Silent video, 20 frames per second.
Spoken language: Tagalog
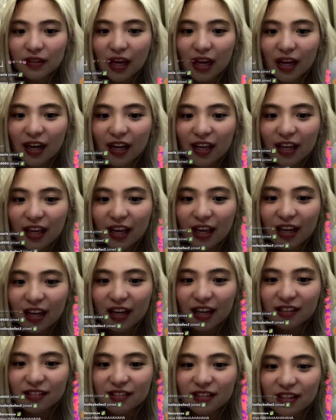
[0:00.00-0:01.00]
Taray
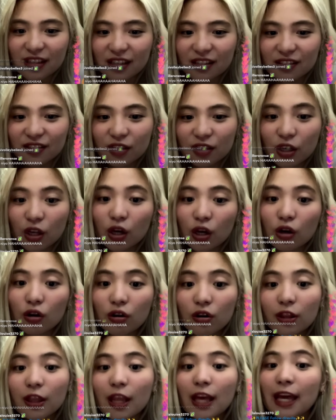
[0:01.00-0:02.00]
LSS.
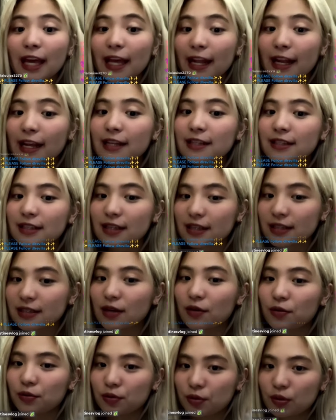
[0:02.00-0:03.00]
Oo, na LSS
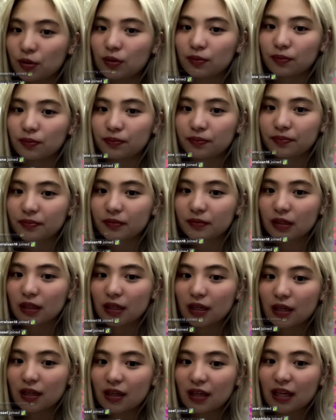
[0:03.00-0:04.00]
ako doon.
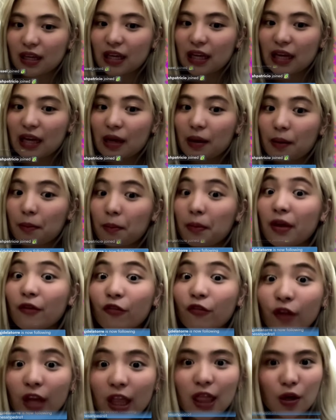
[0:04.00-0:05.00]
May
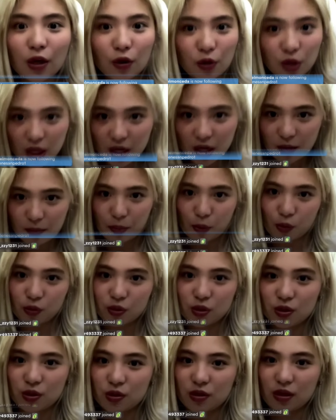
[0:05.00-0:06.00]
friend ako na
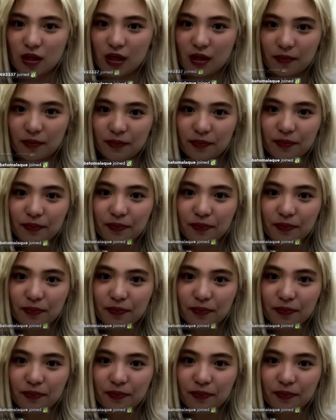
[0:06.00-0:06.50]
nag-post doon eh.